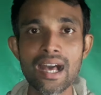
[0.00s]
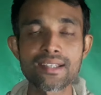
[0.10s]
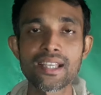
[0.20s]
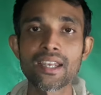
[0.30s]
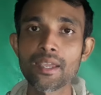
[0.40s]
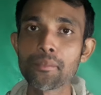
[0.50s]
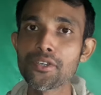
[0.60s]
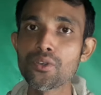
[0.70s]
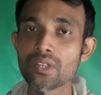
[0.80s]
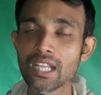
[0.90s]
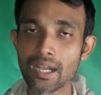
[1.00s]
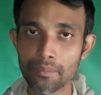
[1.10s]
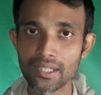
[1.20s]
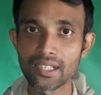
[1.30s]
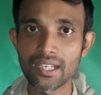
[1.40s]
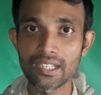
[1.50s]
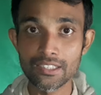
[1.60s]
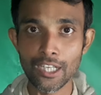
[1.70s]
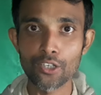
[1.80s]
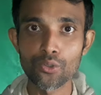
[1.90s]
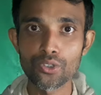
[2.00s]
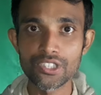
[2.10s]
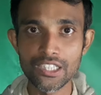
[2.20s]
আজকের এই ভিডিওতে আপনাদেরকে জানানোর